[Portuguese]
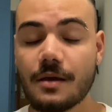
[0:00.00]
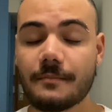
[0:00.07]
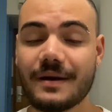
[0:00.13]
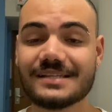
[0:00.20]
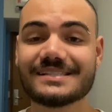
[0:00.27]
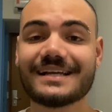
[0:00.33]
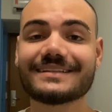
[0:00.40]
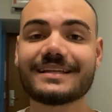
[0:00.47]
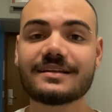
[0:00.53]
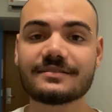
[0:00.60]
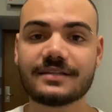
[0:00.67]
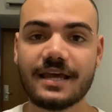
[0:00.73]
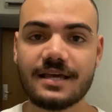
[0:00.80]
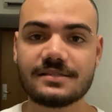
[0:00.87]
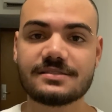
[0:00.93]
mas a
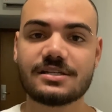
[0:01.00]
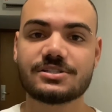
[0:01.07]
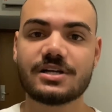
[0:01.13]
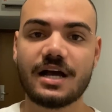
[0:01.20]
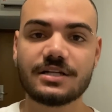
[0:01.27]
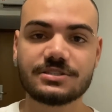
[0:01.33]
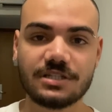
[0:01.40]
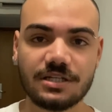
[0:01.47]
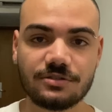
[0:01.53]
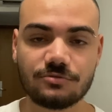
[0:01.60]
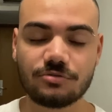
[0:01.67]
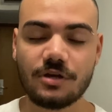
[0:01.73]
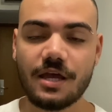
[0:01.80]
tendência, já adianto,